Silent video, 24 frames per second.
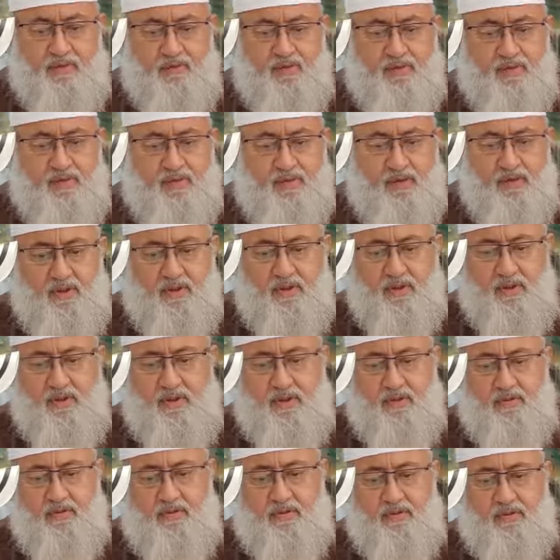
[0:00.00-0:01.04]

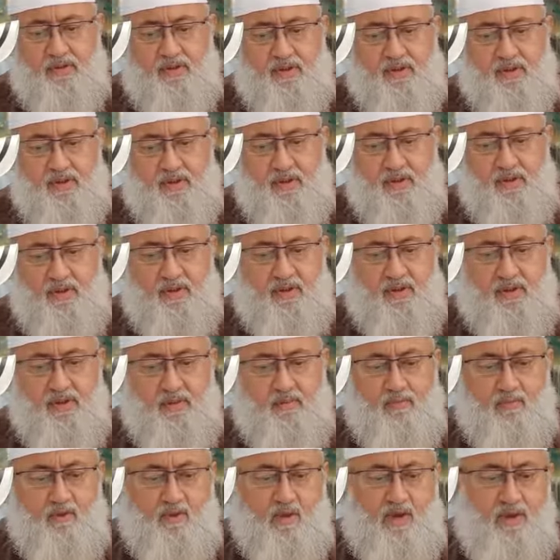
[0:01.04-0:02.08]
والصلاة
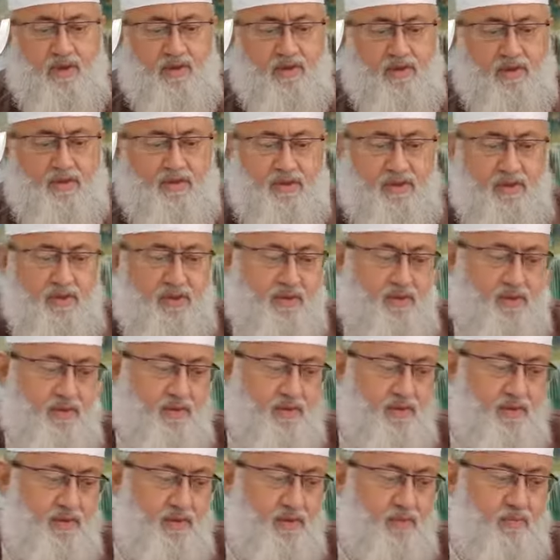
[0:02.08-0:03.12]
والسلام على
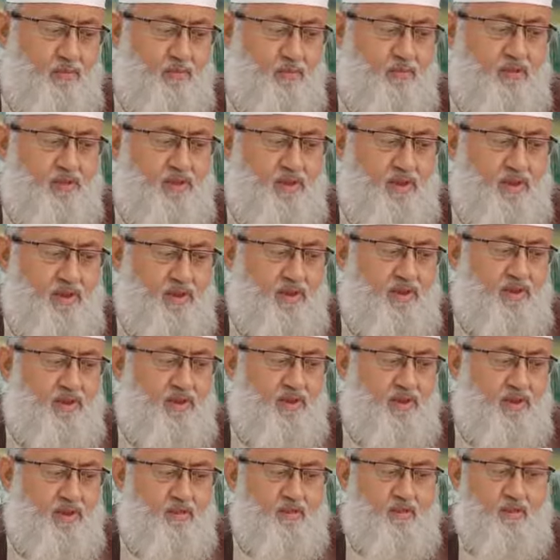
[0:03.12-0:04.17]
سيد
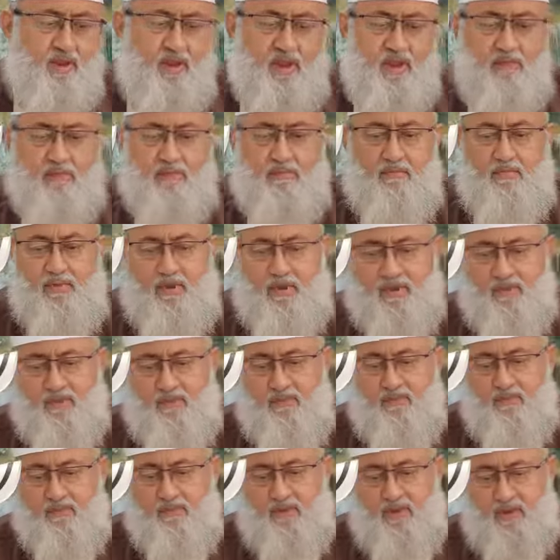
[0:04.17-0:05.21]
المرسلين محمد
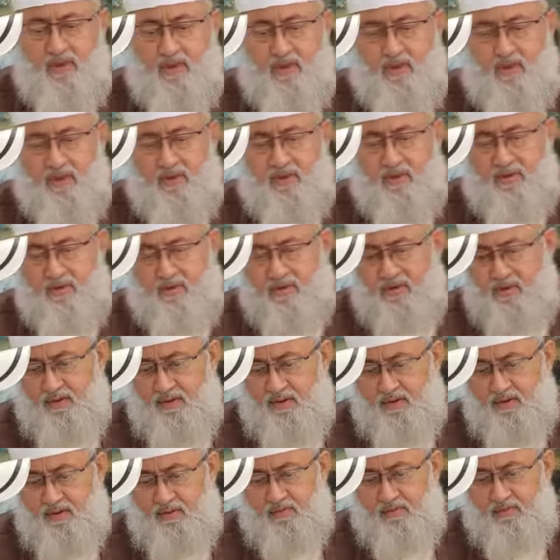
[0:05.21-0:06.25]

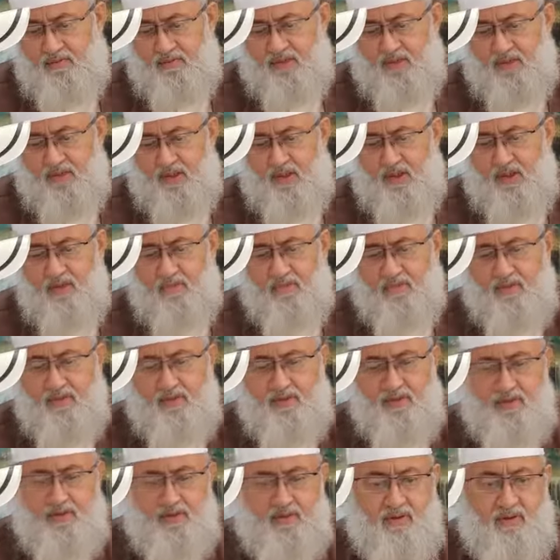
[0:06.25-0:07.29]
وآله
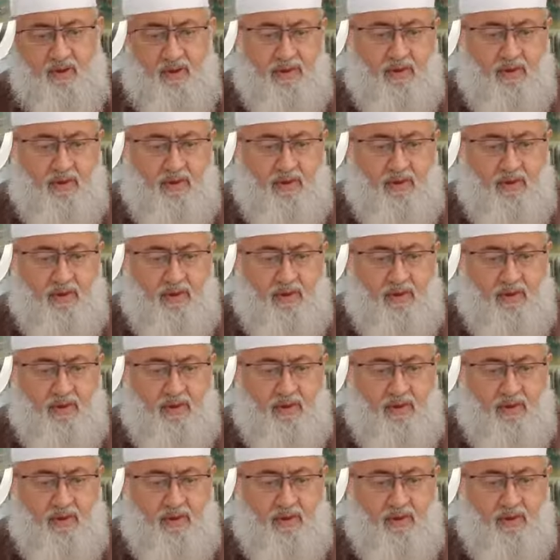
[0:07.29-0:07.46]
وصحبه